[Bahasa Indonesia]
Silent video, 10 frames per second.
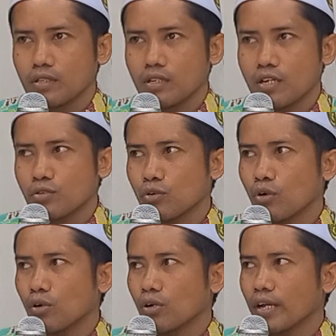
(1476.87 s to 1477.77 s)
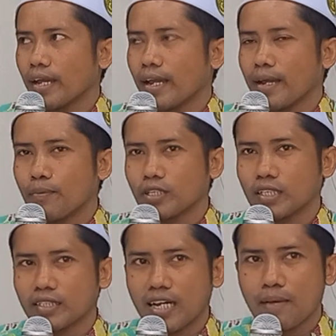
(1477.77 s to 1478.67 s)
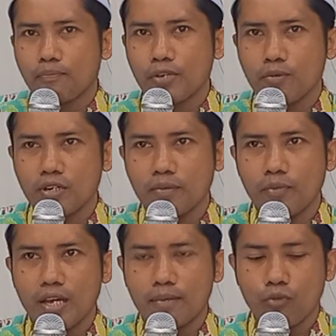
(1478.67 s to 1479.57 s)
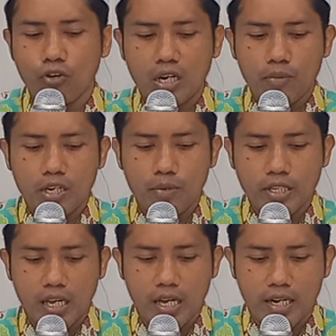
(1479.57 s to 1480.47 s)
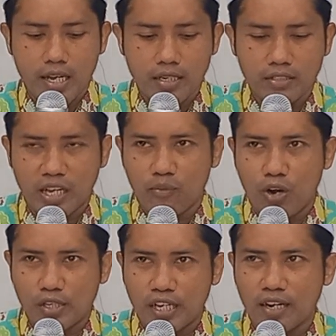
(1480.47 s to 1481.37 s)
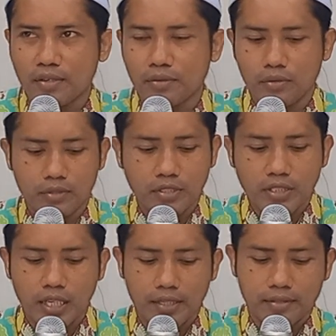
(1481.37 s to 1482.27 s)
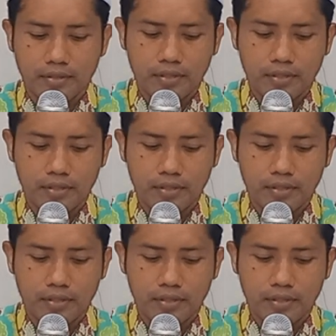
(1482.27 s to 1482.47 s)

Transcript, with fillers: langsung ibu teka kapi mau nampian pokoknya ada perjalanan tak puasa langsung enten